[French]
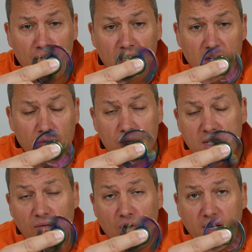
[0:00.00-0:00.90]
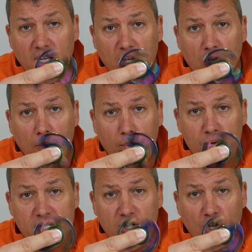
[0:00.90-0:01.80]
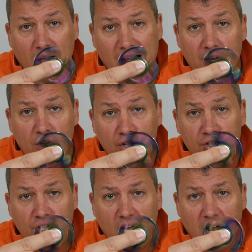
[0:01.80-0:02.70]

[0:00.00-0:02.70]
Il faut savoir qu'il est composé de alloy.